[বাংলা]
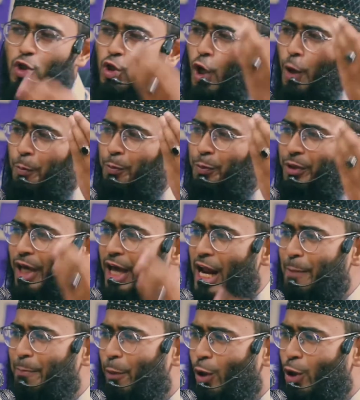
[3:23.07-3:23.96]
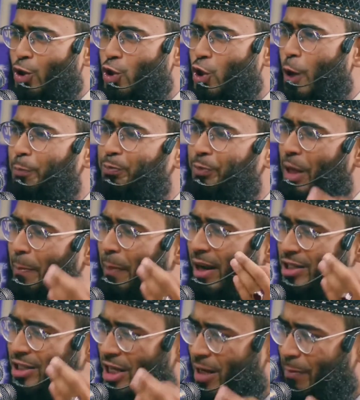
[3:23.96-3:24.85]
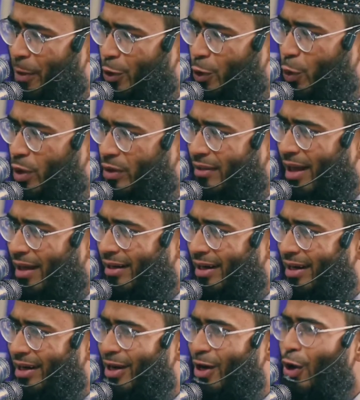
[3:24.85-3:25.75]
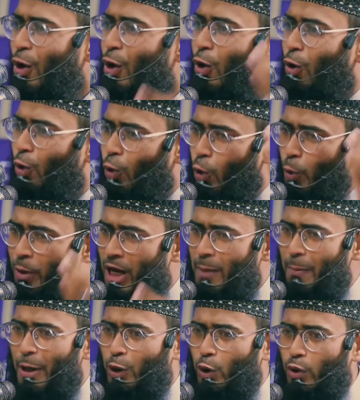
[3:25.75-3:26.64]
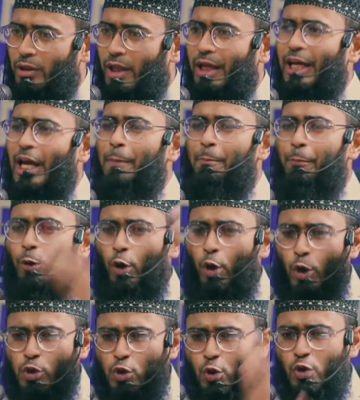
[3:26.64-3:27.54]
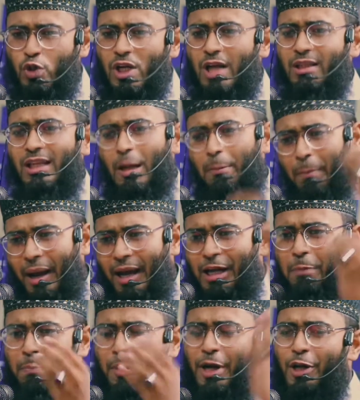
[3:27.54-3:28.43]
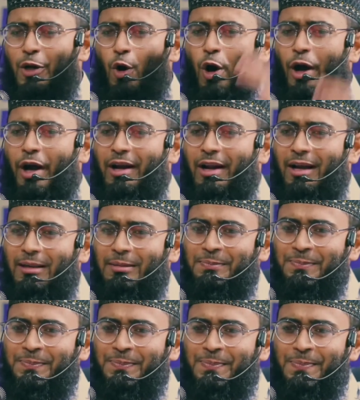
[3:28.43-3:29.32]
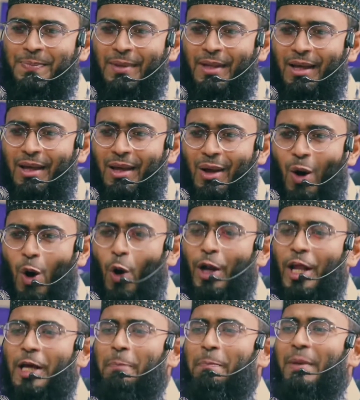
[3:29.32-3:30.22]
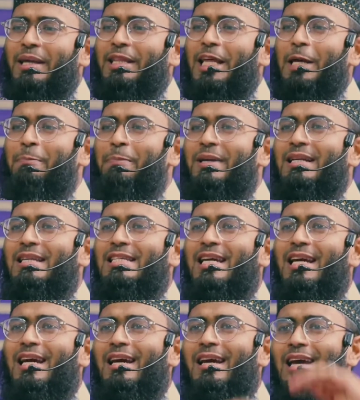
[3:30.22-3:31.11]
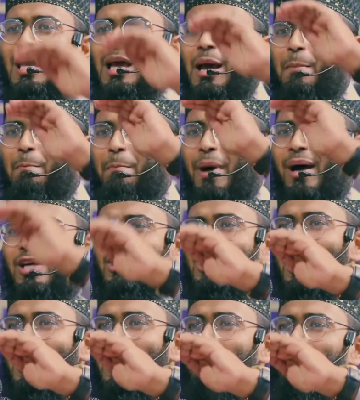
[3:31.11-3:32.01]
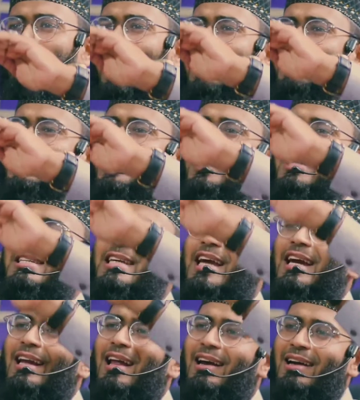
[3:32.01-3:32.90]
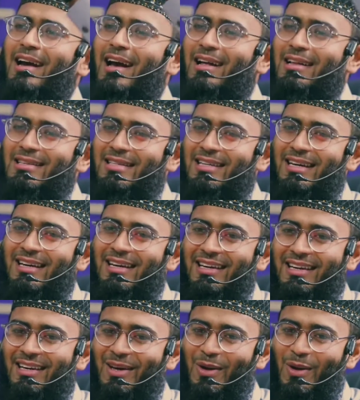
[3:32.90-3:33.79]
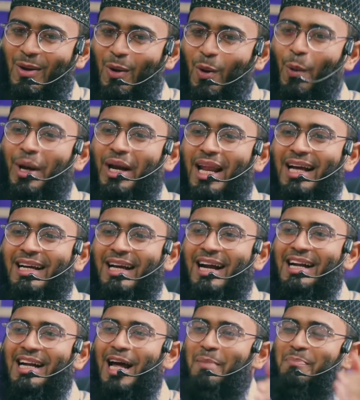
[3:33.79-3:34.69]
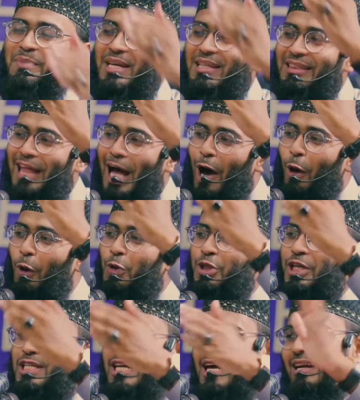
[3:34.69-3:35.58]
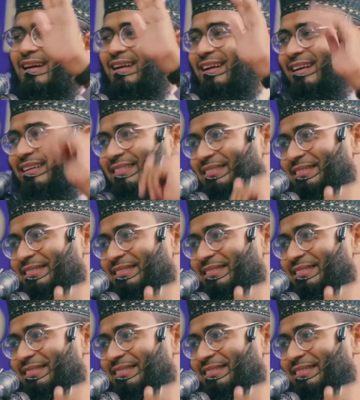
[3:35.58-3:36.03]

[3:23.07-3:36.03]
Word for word: সপ্তাহের পরে সপ্তাহ বাসার ভেতরে থাকে রুমের ভেতরে থাকে প্রয়োজন ছাড়া তারা বাইরে বেরই হয় না অনেক মেয়ে দেখবেন যে বাসার পাশের যে এলাকা আছে ওই এলাকার নাম কি তাও সে জানে না